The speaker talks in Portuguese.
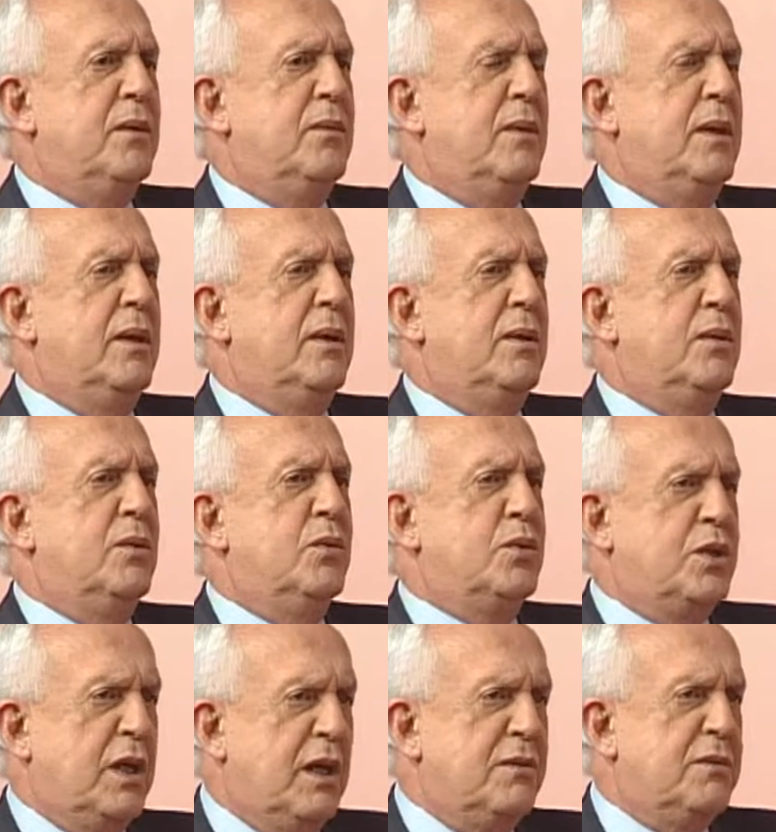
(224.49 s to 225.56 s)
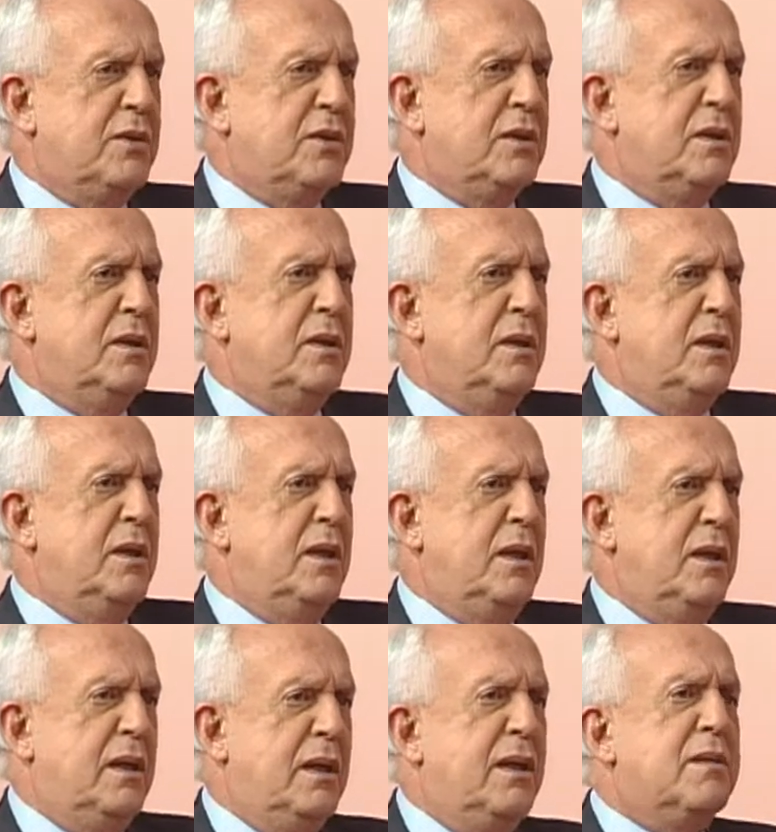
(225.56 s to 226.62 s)
né, o Chaves,
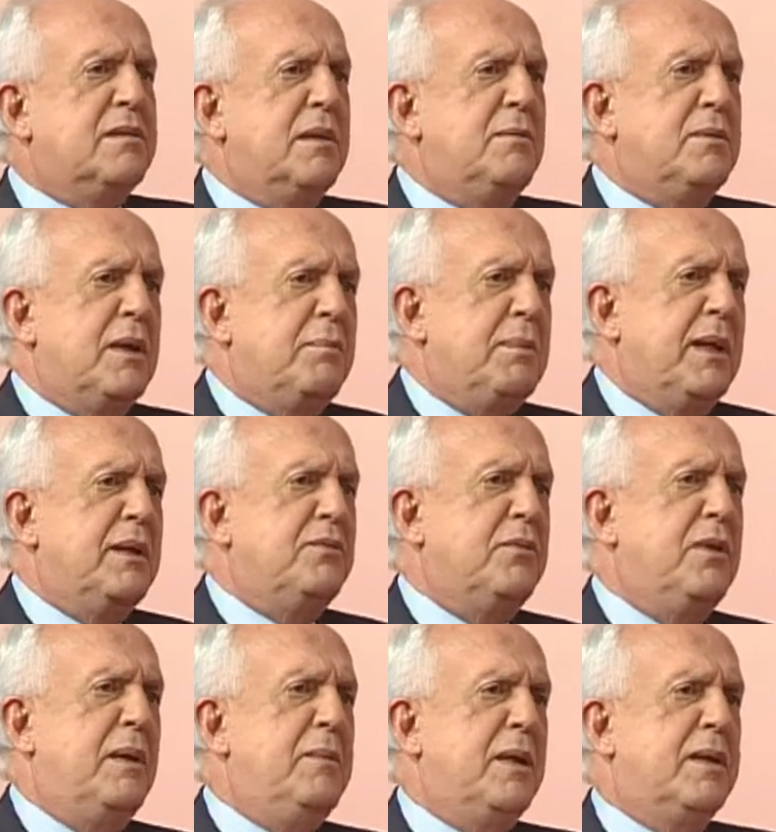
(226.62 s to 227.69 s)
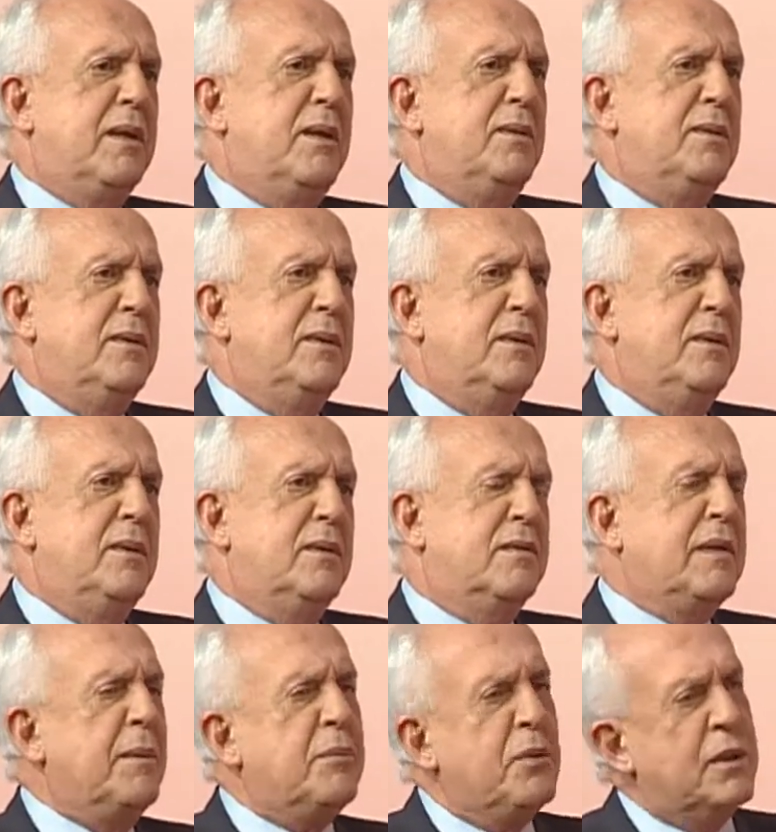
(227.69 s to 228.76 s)
eh, lançamos a pedra fundamental.
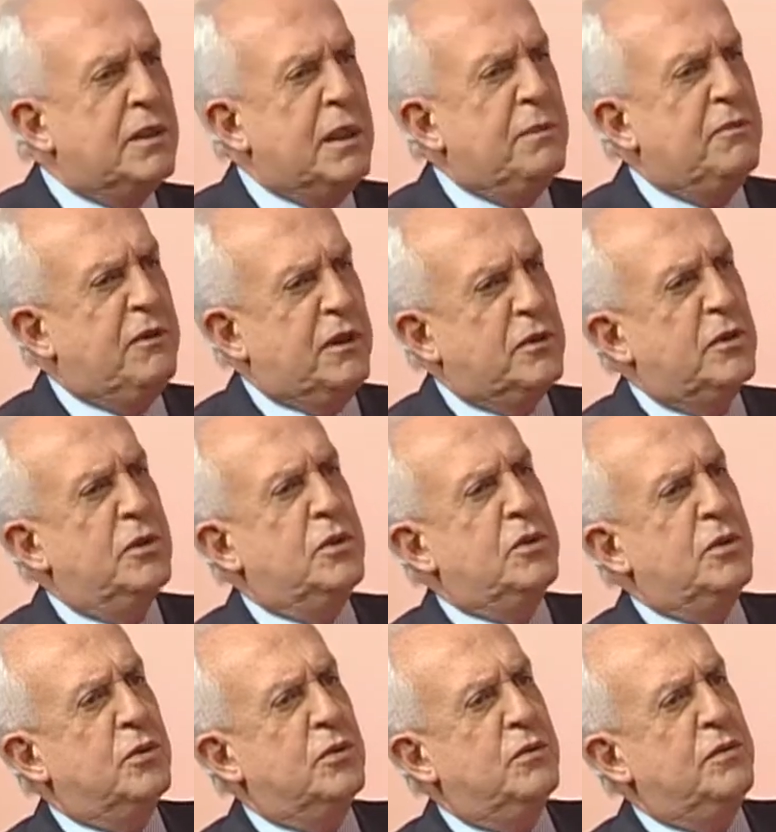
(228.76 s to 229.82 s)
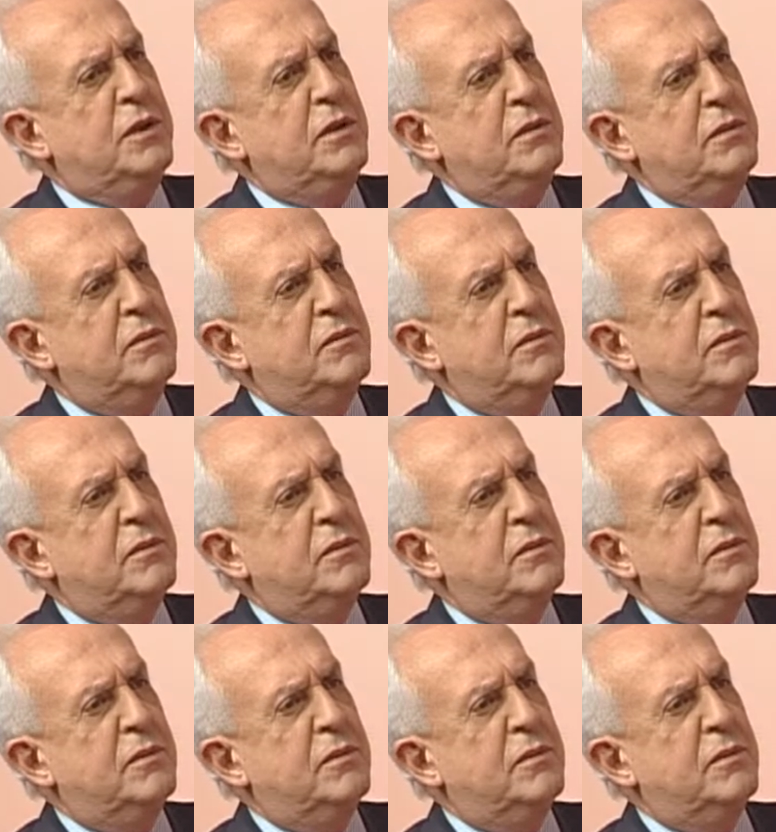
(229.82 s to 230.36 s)
Sabe quanto tempo faz que eu deixei o governo?